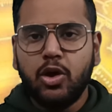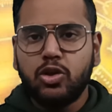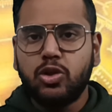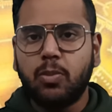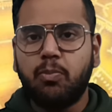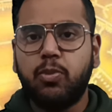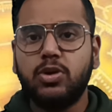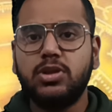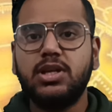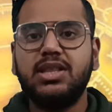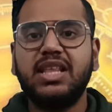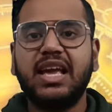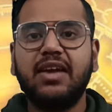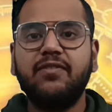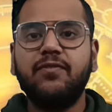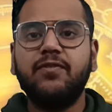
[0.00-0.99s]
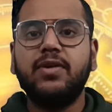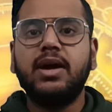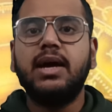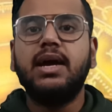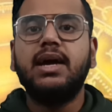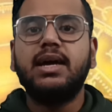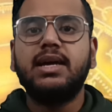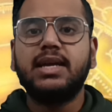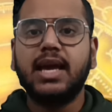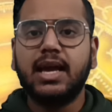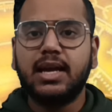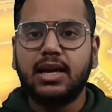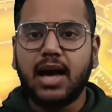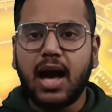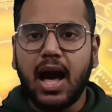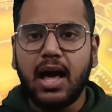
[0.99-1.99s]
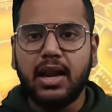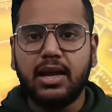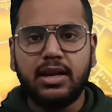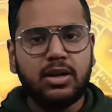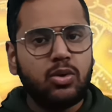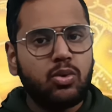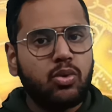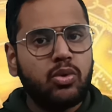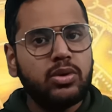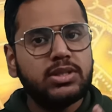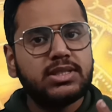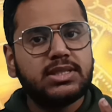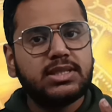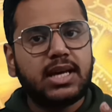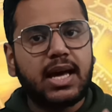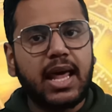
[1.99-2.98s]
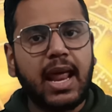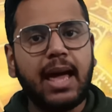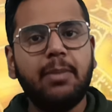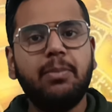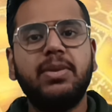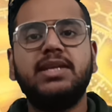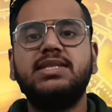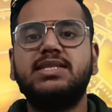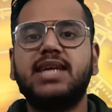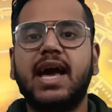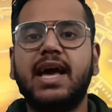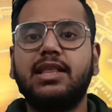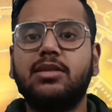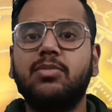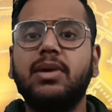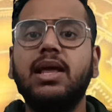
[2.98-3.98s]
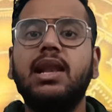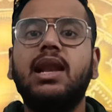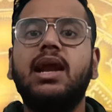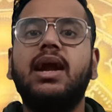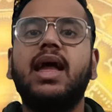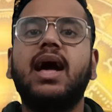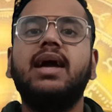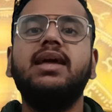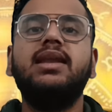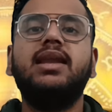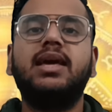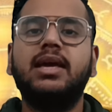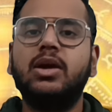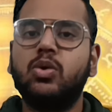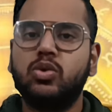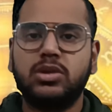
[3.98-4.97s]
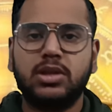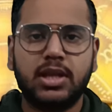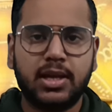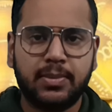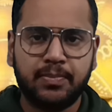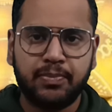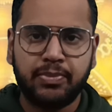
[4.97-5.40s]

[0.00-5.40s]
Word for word: तो बुद्धदेव के कारण उस गृह पंचायत में लड़ाई नहीं होती